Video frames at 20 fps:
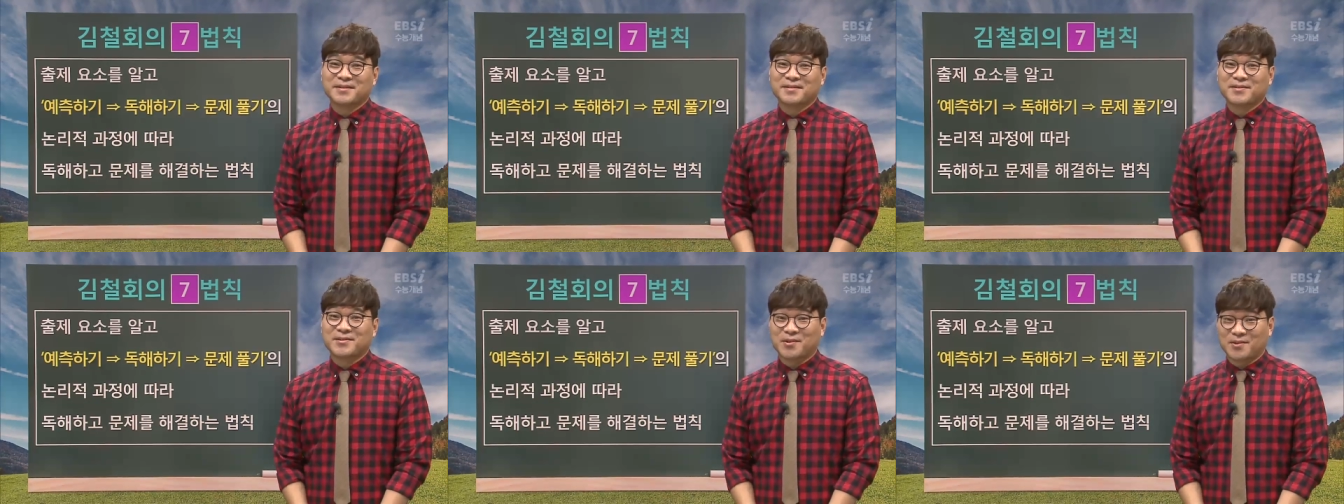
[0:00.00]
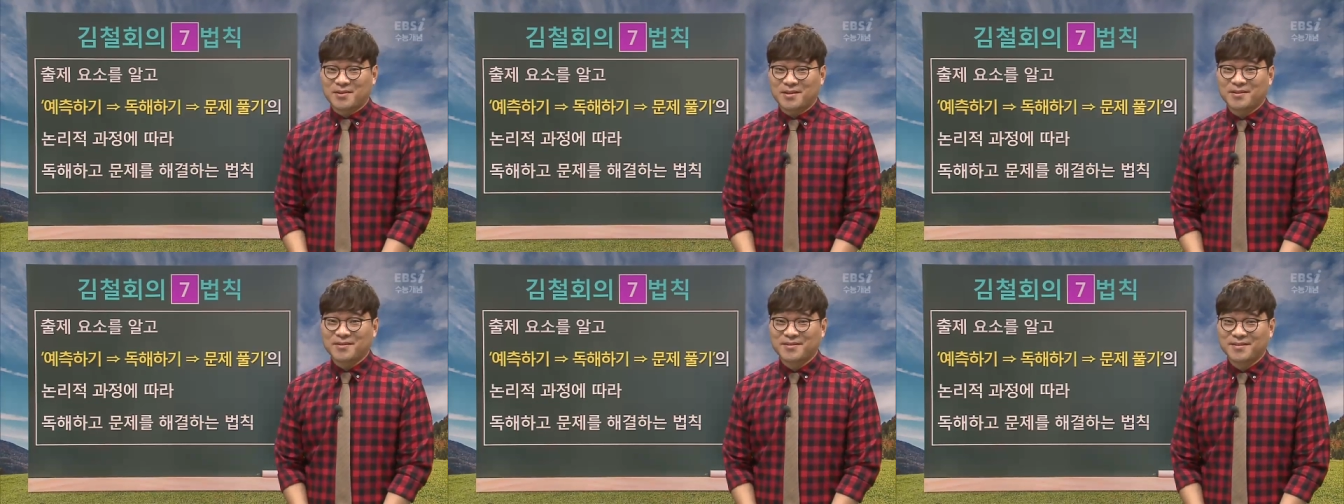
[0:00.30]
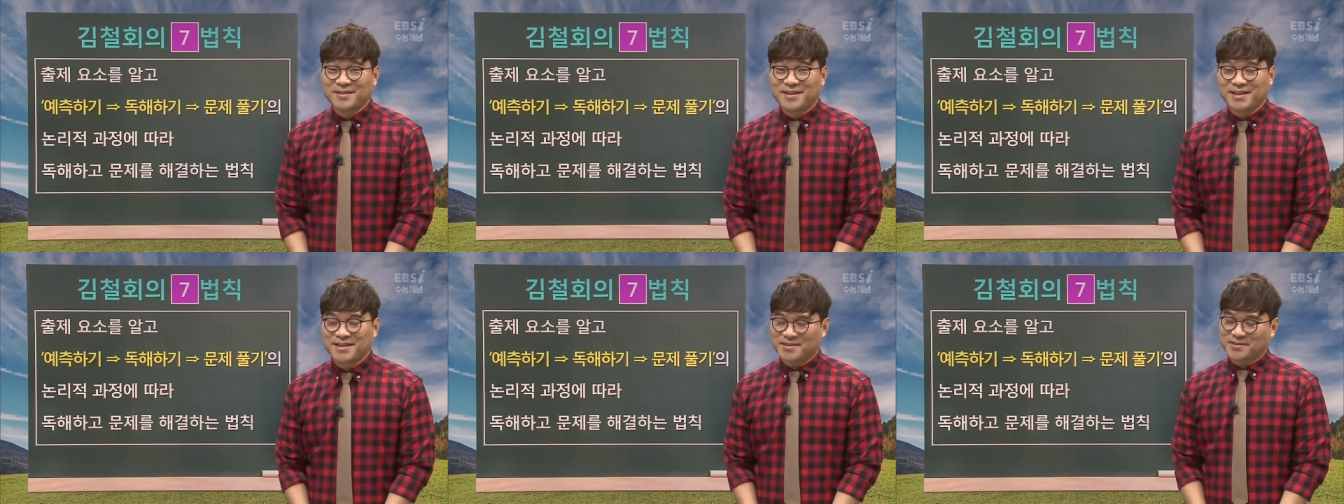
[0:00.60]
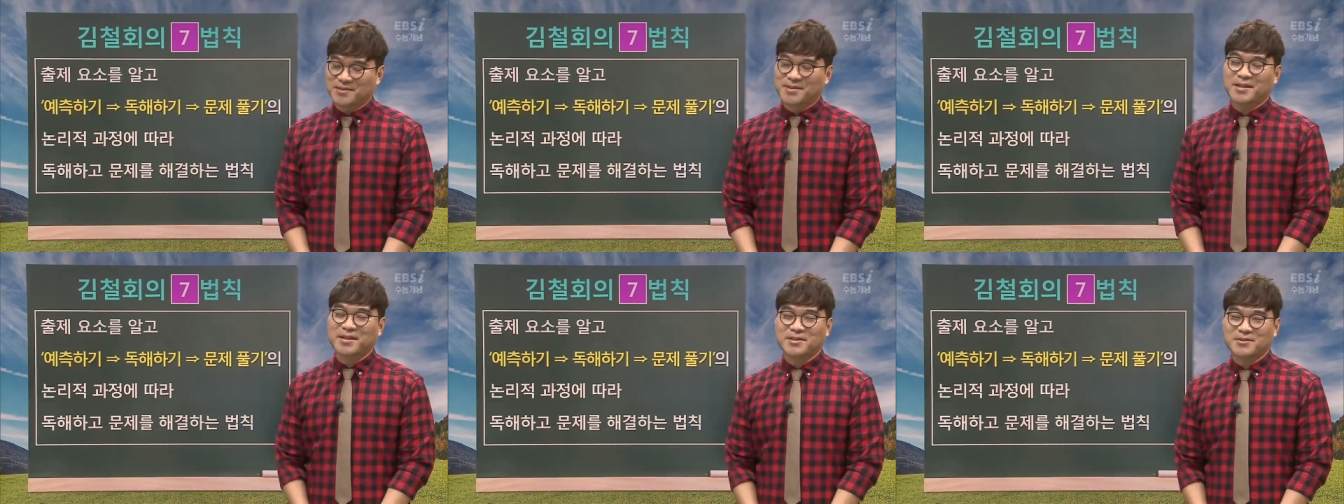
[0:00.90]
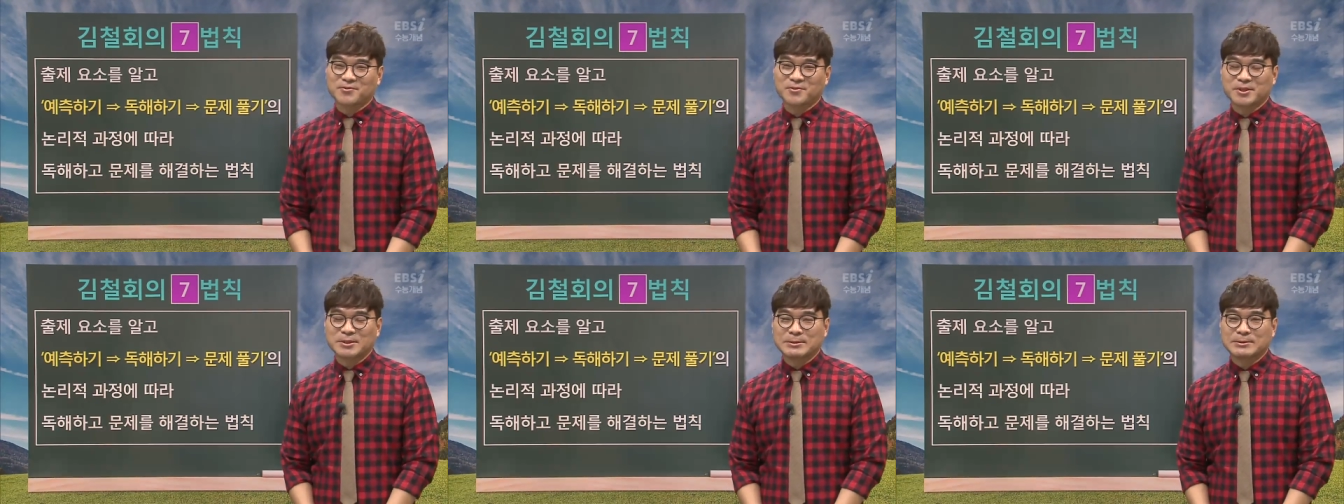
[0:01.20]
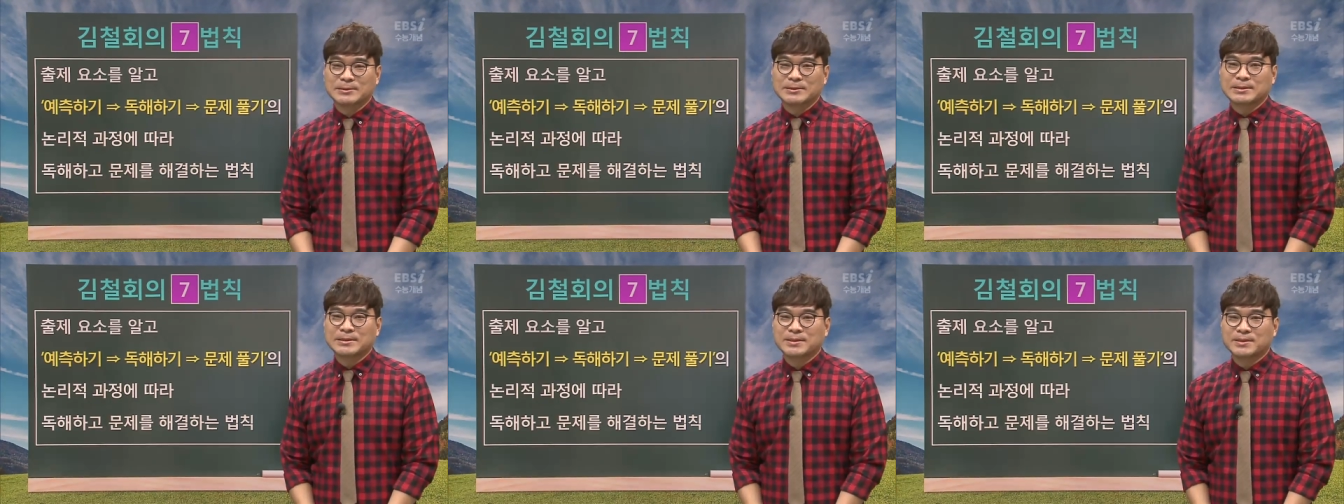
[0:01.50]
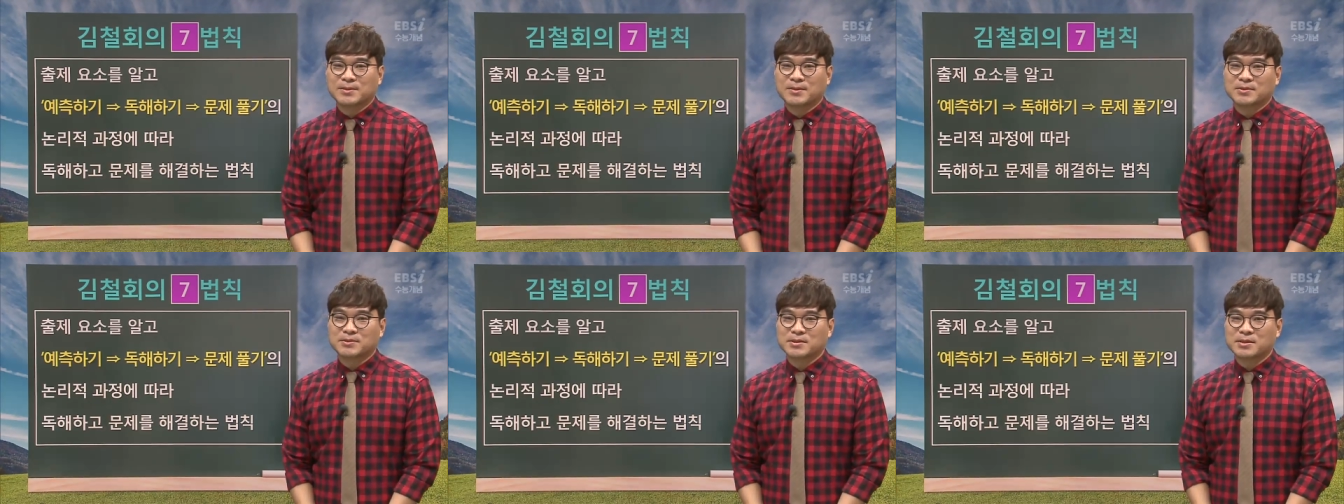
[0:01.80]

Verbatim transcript: 그럴까요? 아, 그건 아니고요. 어,